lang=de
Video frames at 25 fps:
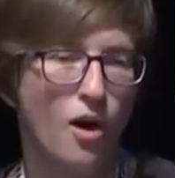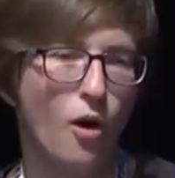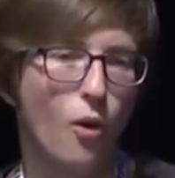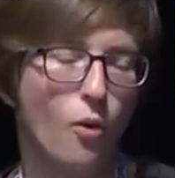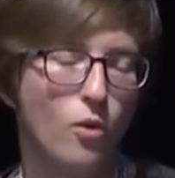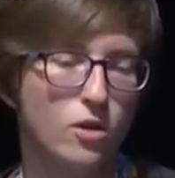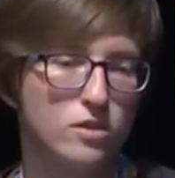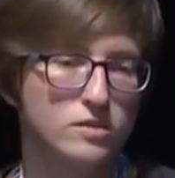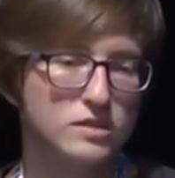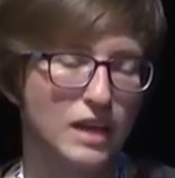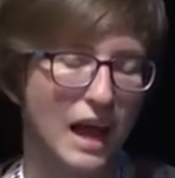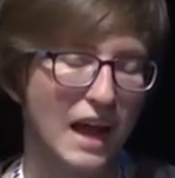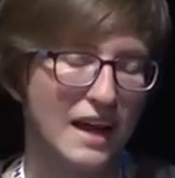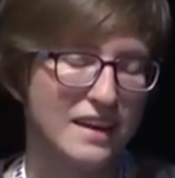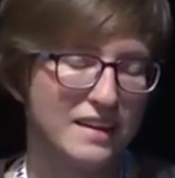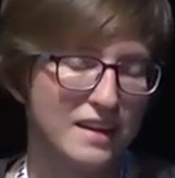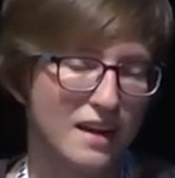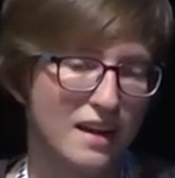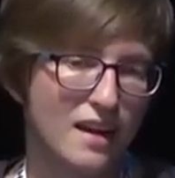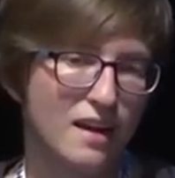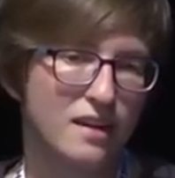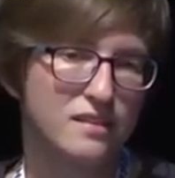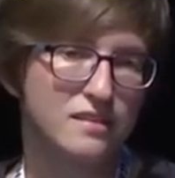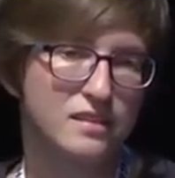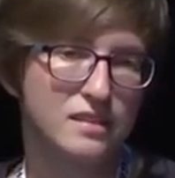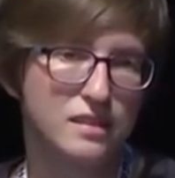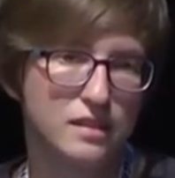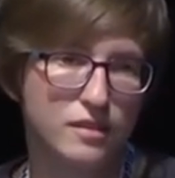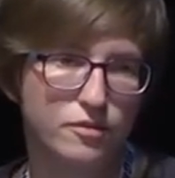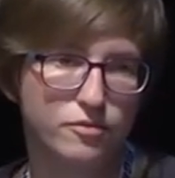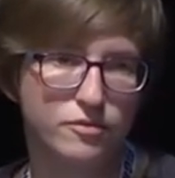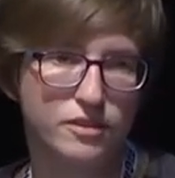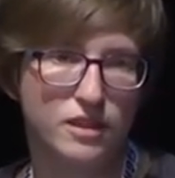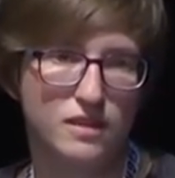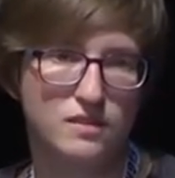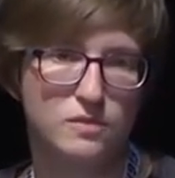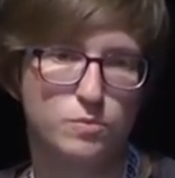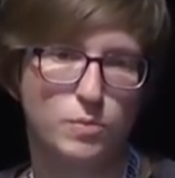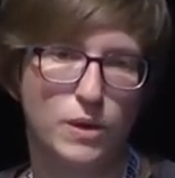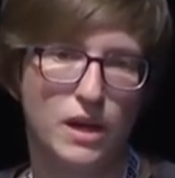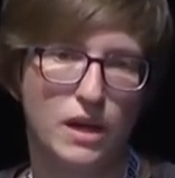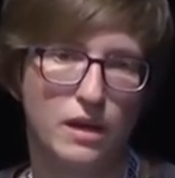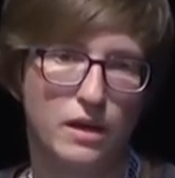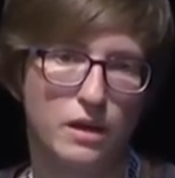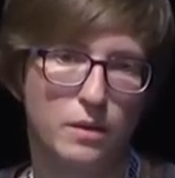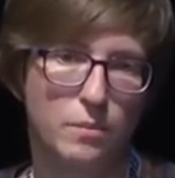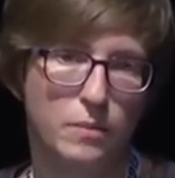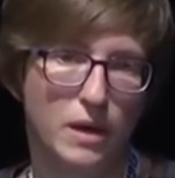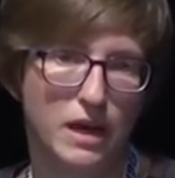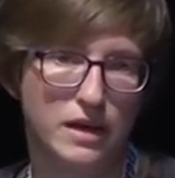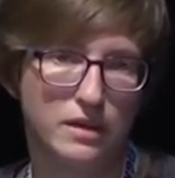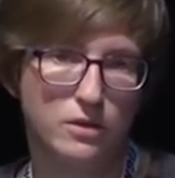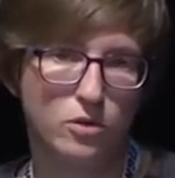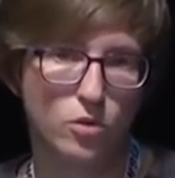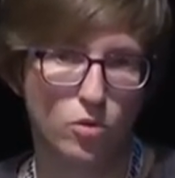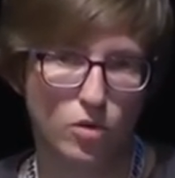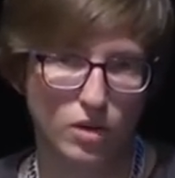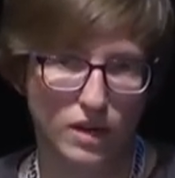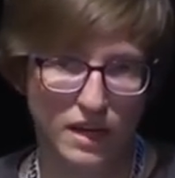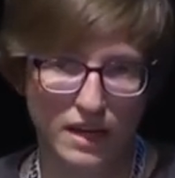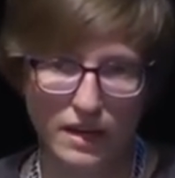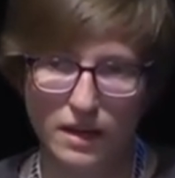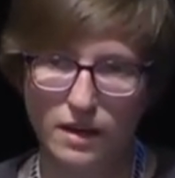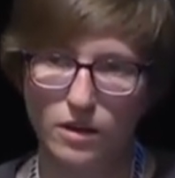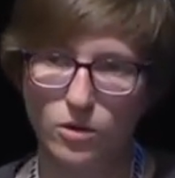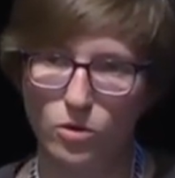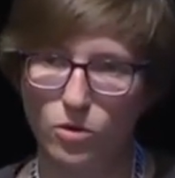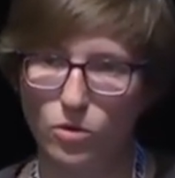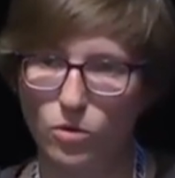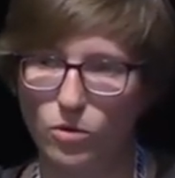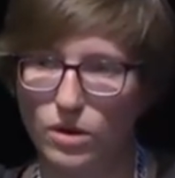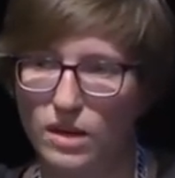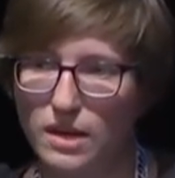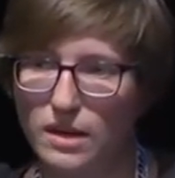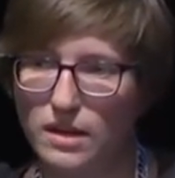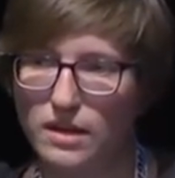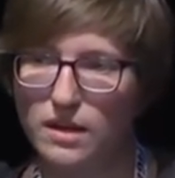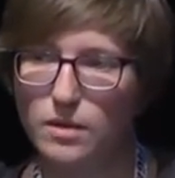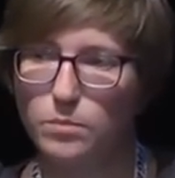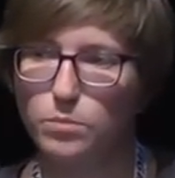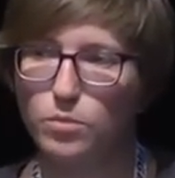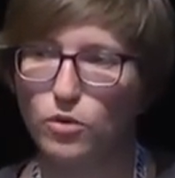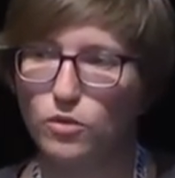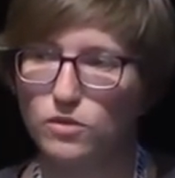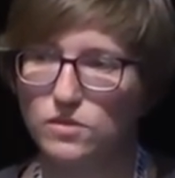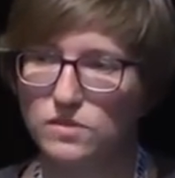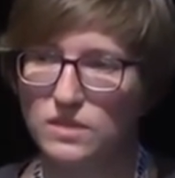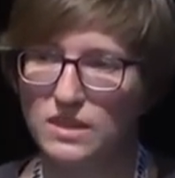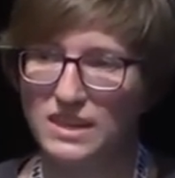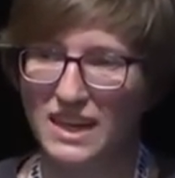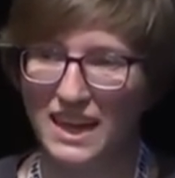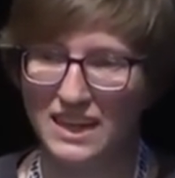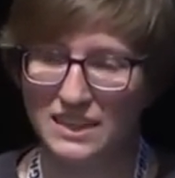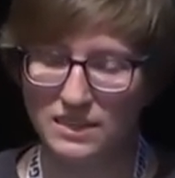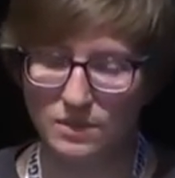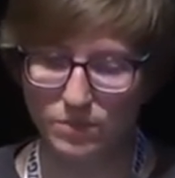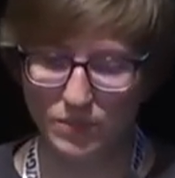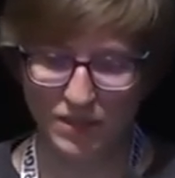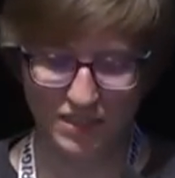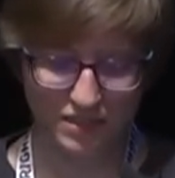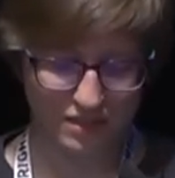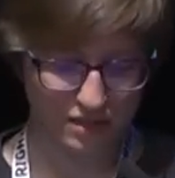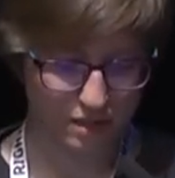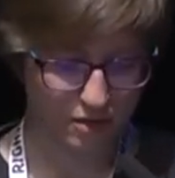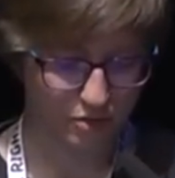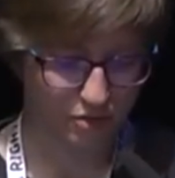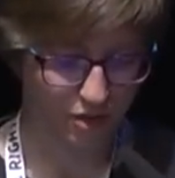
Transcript: Und ein Narrativ, das bei meinen Kolleginnen und Kollegen in Brüssel ganz massiv